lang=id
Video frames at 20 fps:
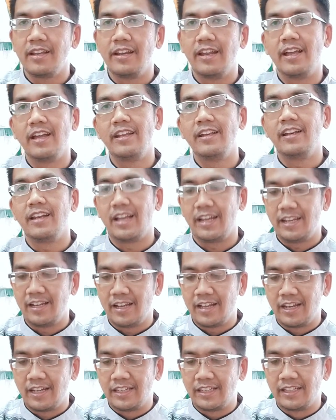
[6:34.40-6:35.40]
dan
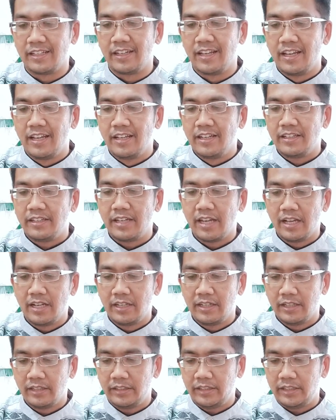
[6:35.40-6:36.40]
lain-lain.
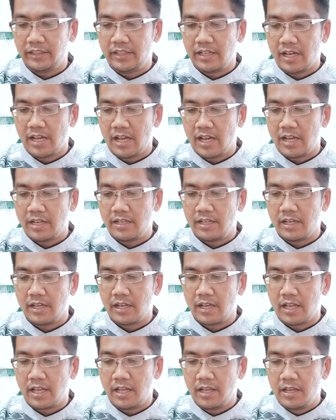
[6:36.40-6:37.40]
Yang ketiga
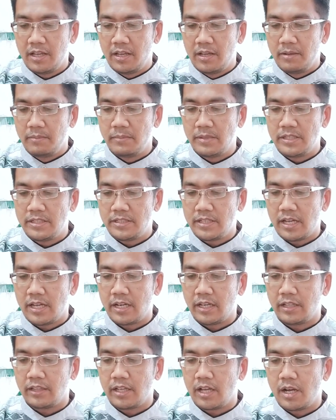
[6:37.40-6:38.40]
adalah
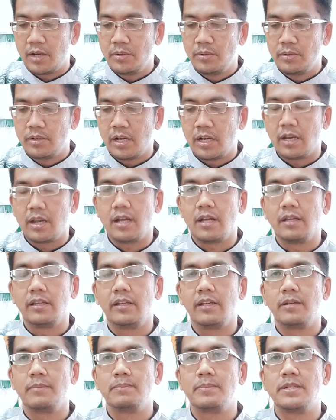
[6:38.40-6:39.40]
mencari tahu
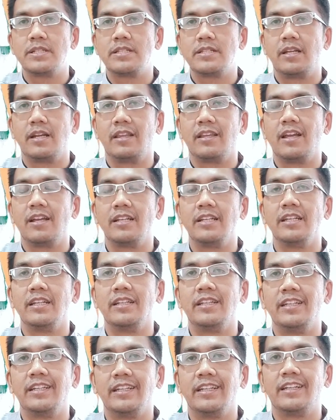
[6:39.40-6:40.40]
karakter peserta
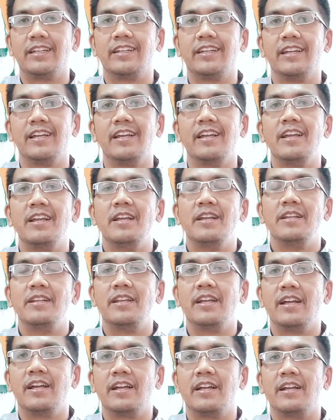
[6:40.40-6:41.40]
didik.
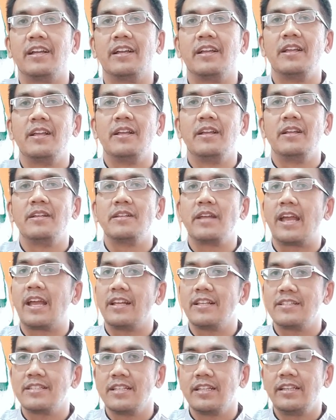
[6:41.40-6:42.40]
Nah,
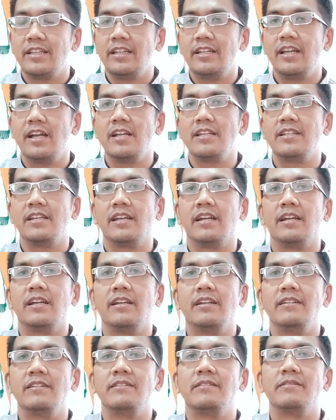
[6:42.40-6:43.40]

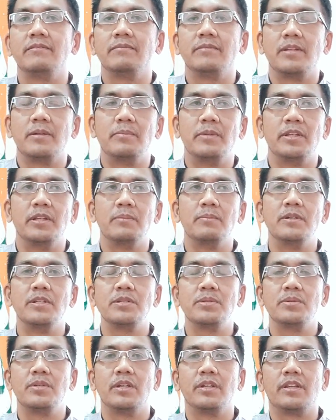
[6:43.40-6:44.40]
setidaknya
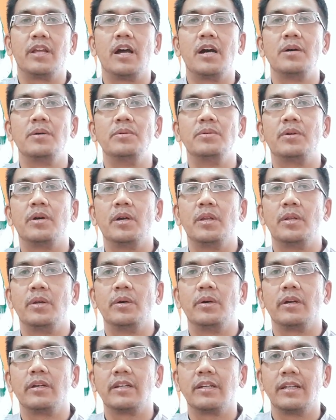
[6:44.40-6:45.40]
teman-teman sudah tahu
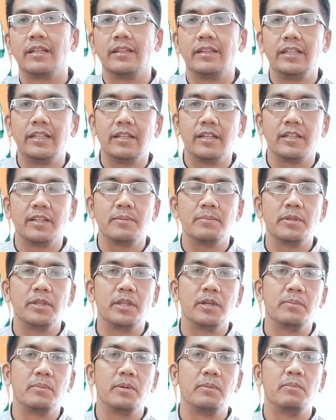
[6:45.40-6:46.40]
kalau ketika
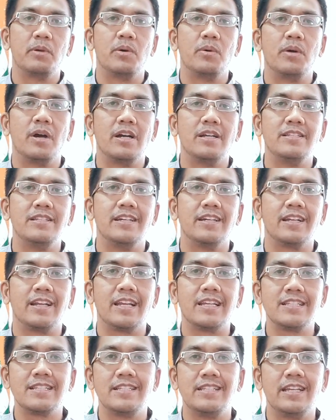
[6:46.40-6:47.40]
teman-teman mau ngajar
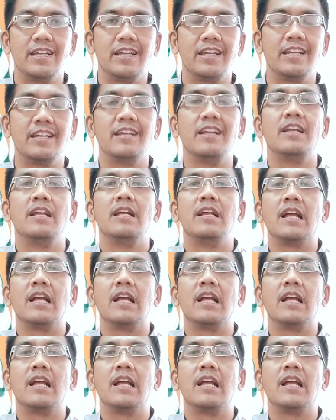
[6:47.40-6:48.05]
SD,